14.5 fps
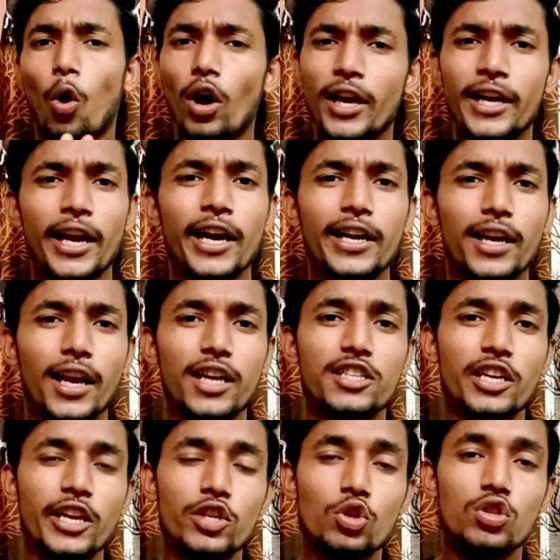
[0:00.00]
ऑल इंडिया नेट
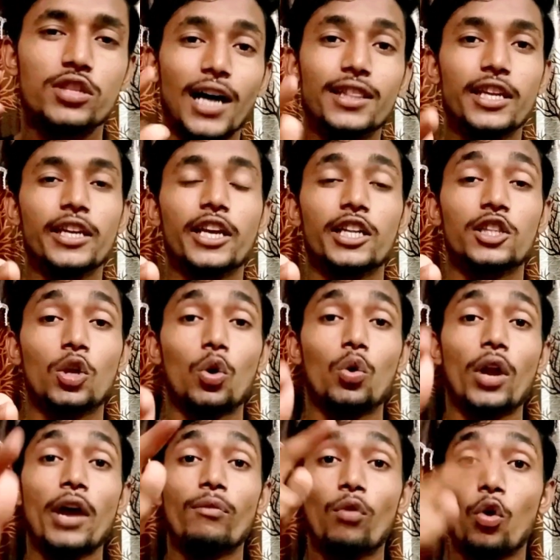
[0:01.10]
कलेक्शन की सात दिन के अंदर हो
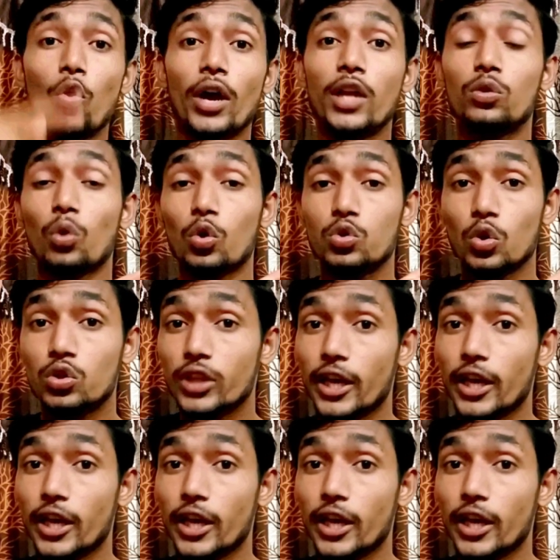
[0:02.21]
रहा है हो रहा है दो सौ